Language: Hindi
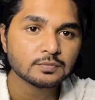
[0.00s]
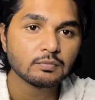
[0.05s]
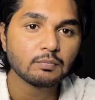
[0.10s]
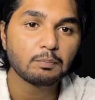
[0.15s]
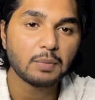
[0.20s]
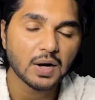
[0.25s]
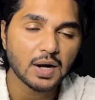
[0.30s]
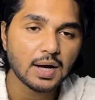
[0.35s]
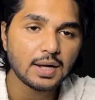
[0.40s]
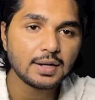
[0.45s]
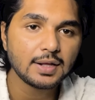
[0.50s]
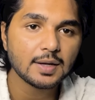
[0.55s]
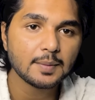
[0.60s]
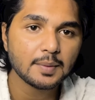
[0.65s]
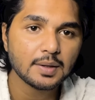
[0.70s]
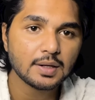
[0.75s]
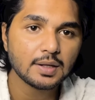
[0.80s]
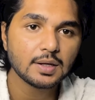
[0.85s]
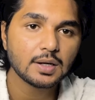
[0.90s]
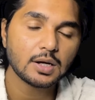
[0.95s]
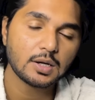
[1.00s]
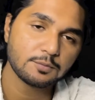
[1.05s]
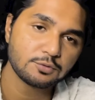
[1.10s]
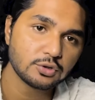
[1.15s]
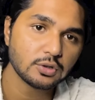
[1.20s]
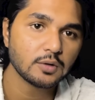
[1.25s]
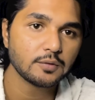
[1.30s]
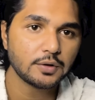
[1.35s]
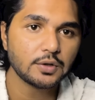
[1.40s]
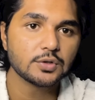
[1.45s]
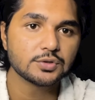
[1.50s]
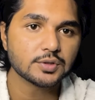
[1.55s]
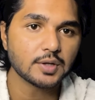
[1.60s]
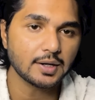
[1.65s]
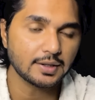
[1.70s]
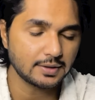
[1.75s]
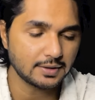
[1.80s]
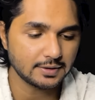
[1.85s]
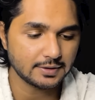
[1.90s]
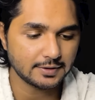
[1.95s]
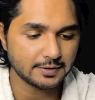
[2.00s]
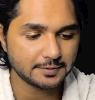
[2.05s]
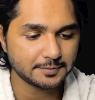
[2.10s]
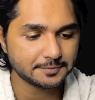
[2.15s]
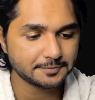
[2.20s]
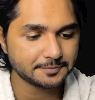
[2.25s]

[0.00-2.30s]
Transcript: पका लिया मैंने अब चलो वीडियो स्टार्ट करते हैं